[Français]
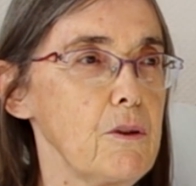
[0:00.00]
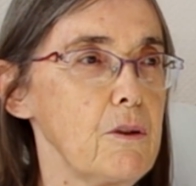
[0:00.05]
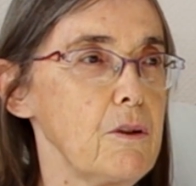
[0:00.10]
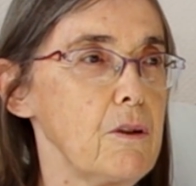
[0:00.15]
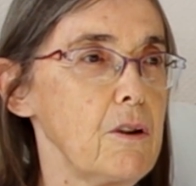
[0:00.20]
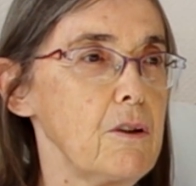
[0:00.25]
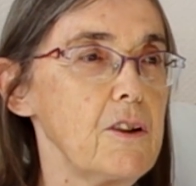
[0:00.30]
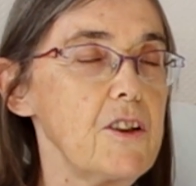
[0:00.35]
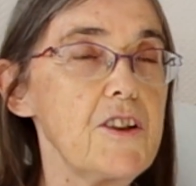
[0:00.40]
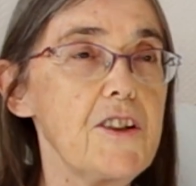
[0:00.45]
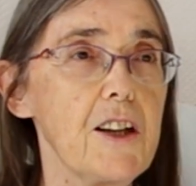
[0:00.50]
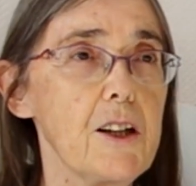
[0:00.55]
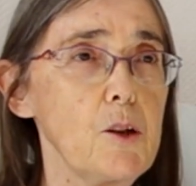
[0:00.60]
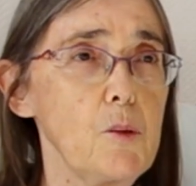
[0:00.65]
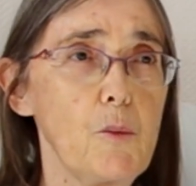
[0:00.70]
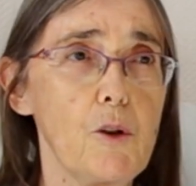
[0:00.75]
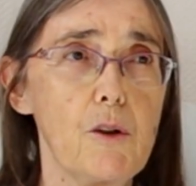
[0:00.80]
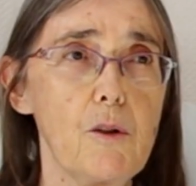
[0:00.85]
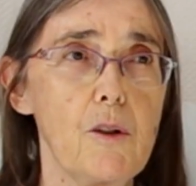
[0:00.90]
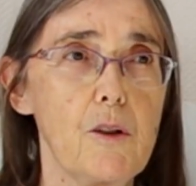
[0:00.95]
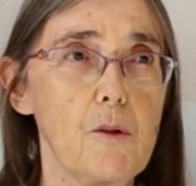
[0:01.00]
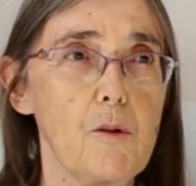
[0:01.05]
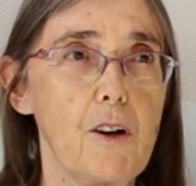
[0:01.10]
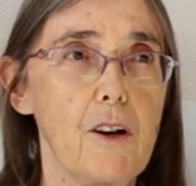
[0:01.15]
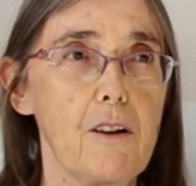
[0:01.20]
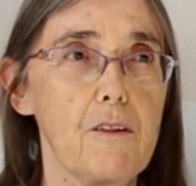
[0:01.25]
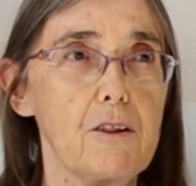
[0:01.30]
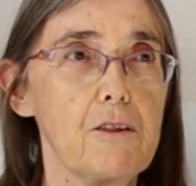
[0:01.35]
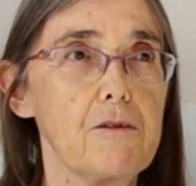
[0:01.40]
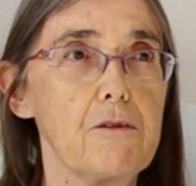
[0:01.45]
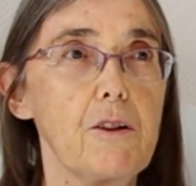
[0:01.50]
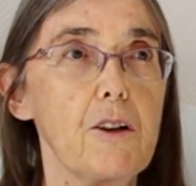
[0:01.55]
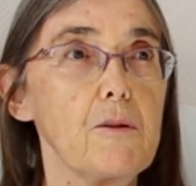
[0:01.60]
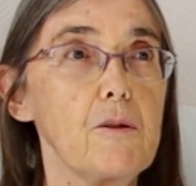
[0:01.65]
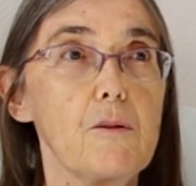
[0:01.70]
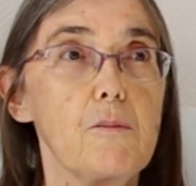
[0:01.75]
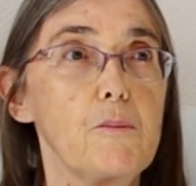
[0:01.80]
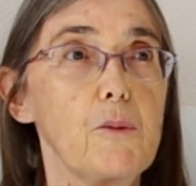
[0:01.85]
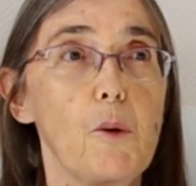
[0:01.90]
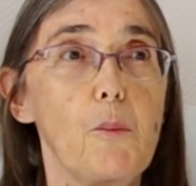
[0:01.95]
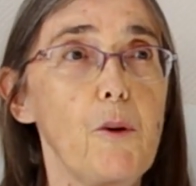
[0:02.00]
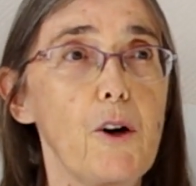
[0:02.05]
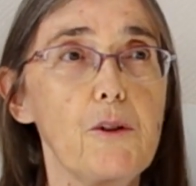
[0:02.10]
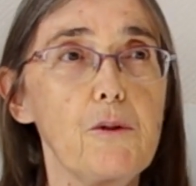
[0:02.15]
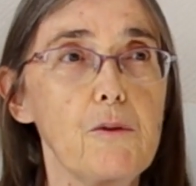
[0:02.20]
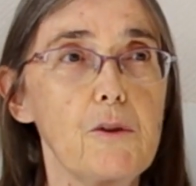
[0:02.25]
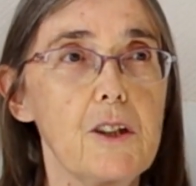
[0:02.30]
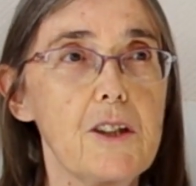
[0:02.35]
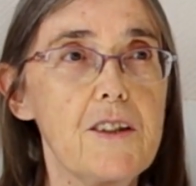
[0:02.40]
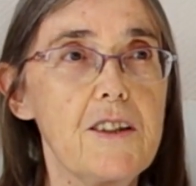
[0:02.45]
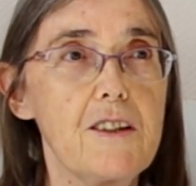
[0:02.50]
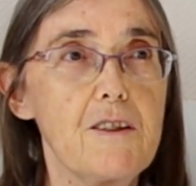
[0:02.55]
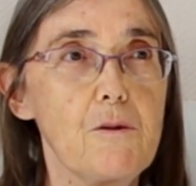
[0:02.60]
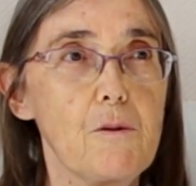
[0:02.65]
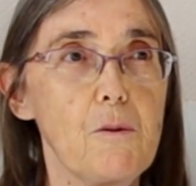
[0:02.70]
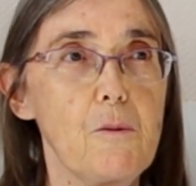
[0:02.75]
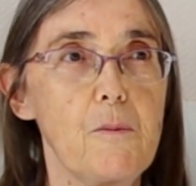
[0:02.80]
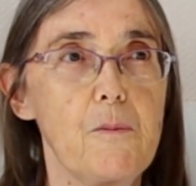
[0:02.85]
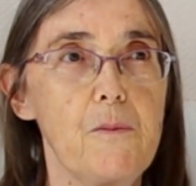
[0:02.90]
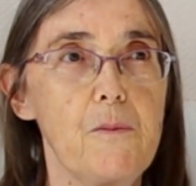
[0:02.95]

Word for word: un discernement, avant de faire, pour prendre une décision